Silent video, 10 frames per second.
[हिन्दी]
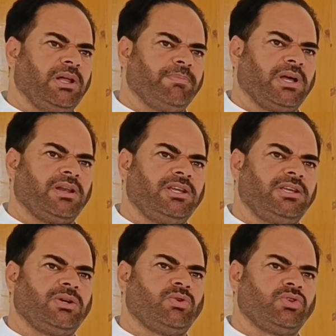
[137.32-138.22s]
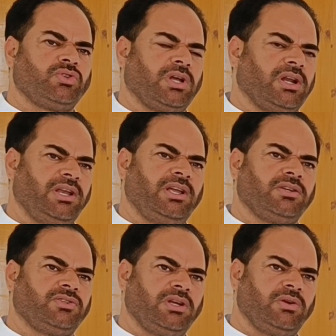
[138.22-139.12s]
फिलअप करने की कोशिश कर रहे
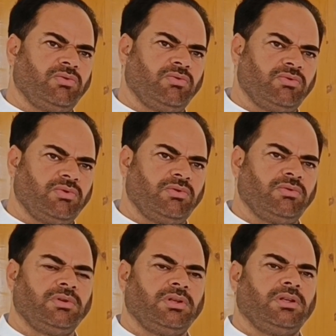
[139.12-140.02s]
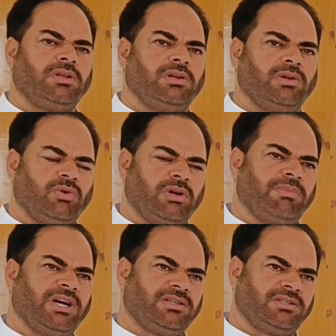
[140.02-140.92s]
हैं अच्छे लोगों को
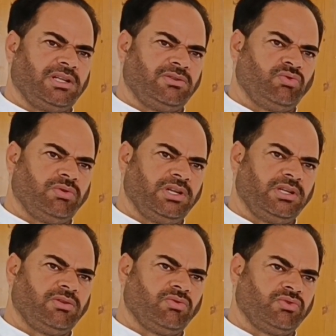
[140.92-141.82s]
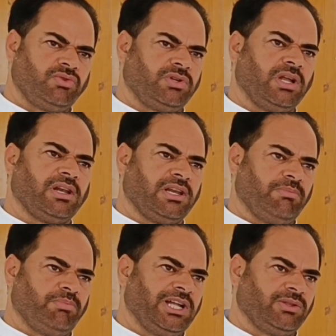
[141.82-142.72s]
लोग हमारे साथ जुड़ने की कोशिश कर
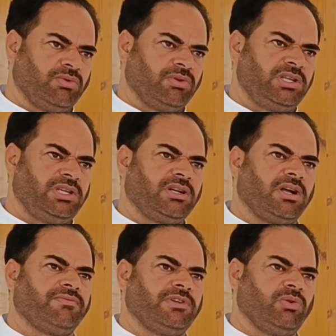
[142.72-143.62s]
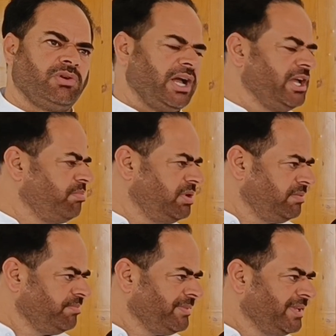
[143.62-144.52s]
रहे हैं बात हो रही है काफ़ी लोग आए
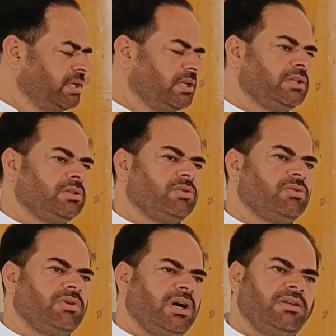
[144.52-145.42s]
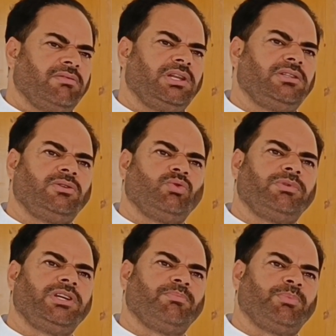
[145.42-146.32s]
भी तो आने वाले
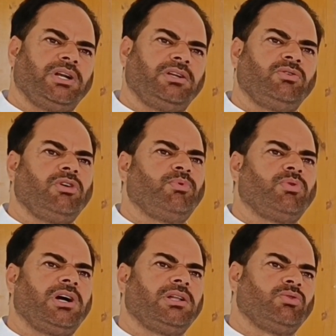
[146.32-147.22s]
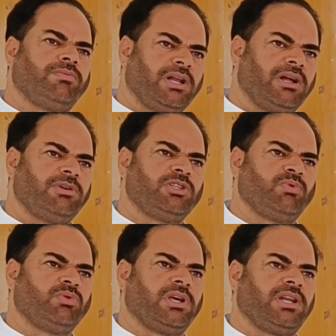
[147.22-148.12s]
दिनों में हम पार्टी को पूरा दोबारा
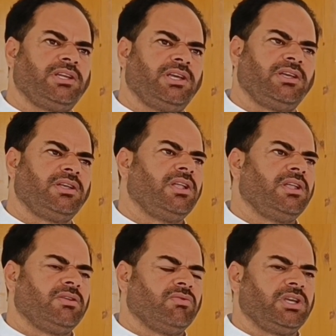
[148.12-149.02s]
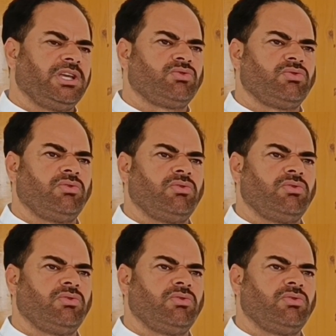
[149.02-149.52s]
मजबूत करेंगे क्योंकि